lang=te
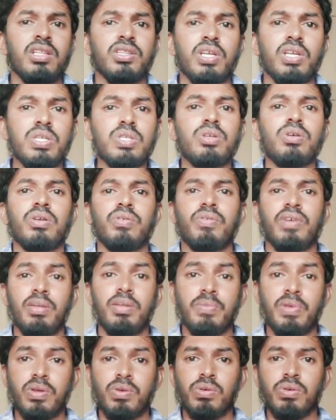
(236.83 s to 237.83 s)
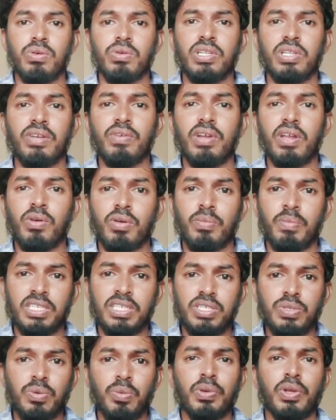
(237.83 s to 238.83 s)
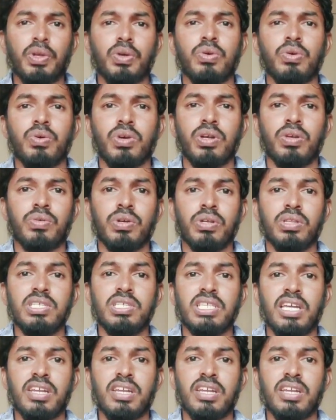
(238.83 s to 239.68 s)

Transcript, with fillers: తెలుసుకోవడం వల్ల మీకు దీనివల్ల ఒక మంచి ఉపయోగం కూడా ఉంటుంది